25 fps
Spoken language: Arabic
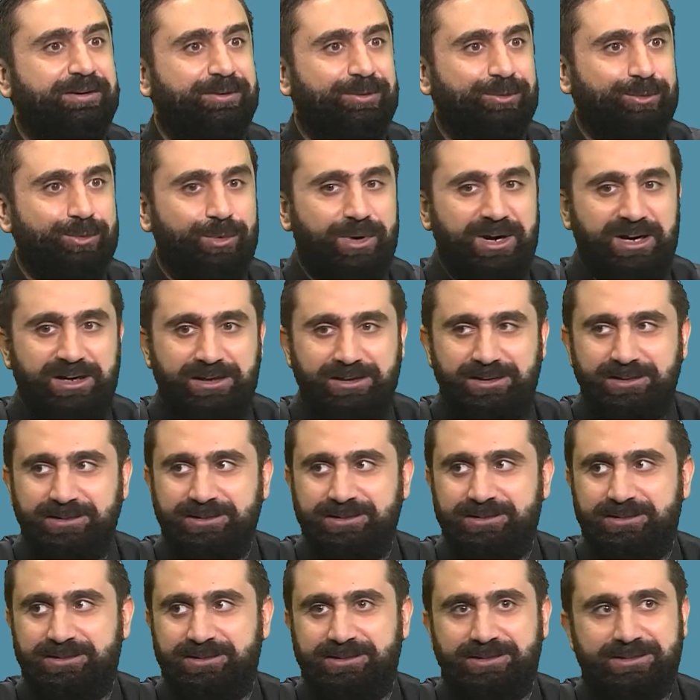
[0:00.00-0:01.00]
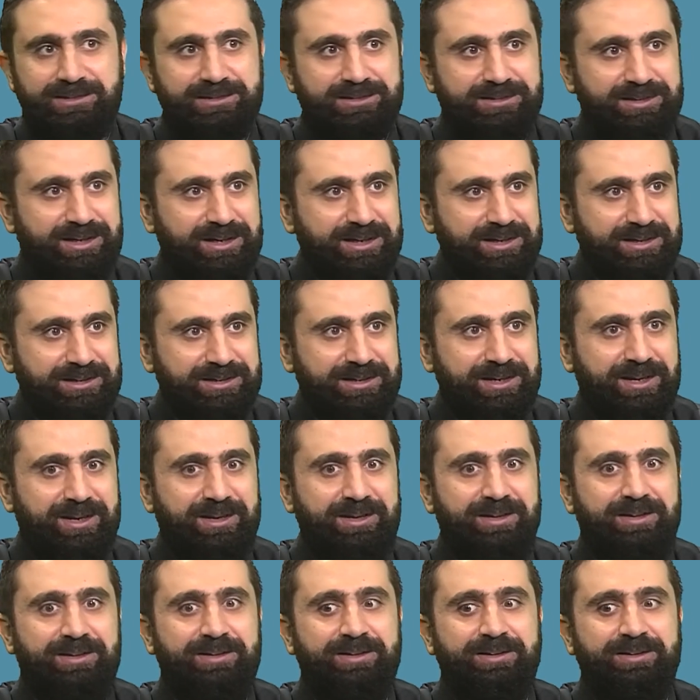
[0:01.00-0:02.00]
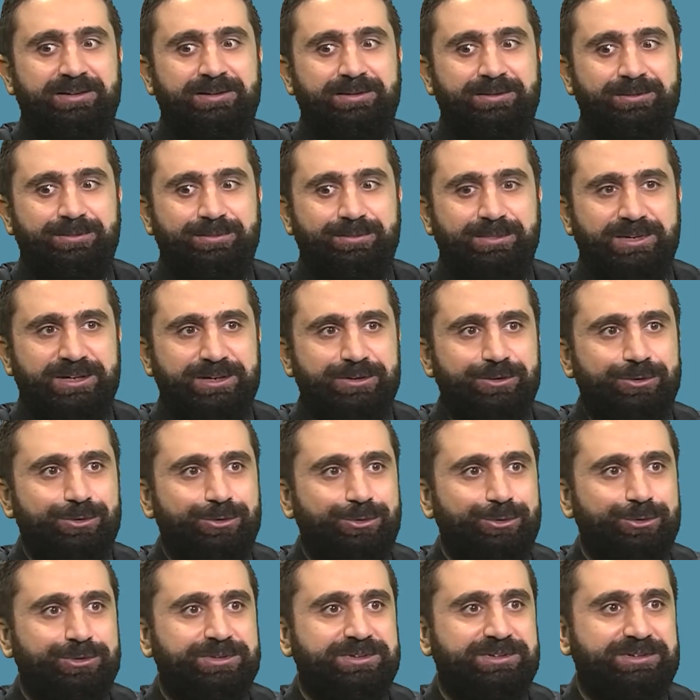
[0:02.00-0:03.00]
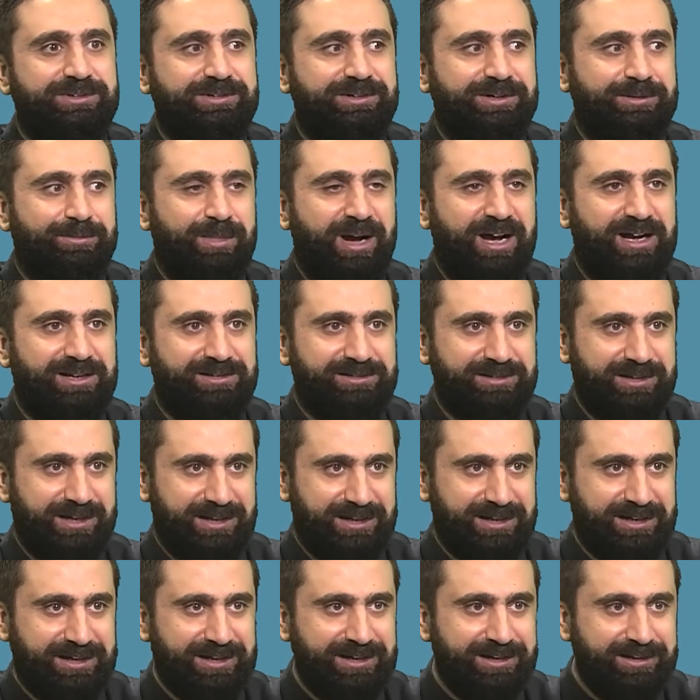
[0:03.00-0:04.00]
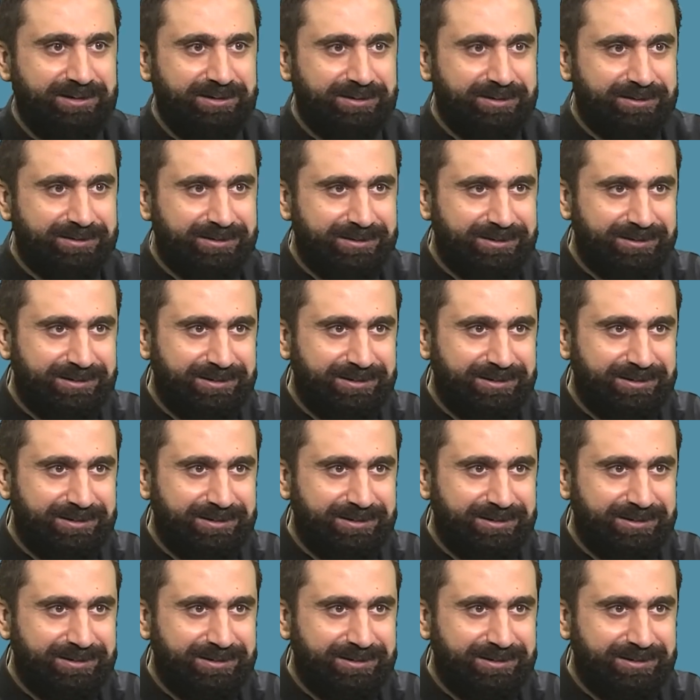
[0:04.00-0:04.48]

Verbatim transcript: وقت نحن بنكون محضرين